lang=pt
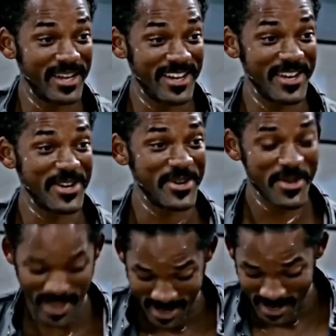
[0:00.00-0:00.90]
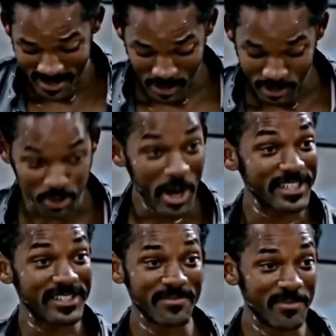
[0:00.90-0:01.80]
o fato de eu estar aqui
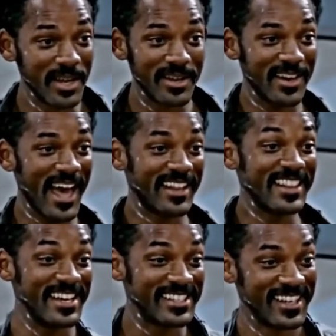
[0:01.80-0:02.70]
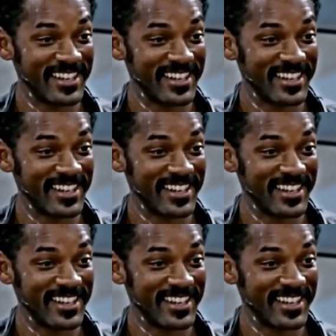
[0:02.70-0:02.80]
vestido desse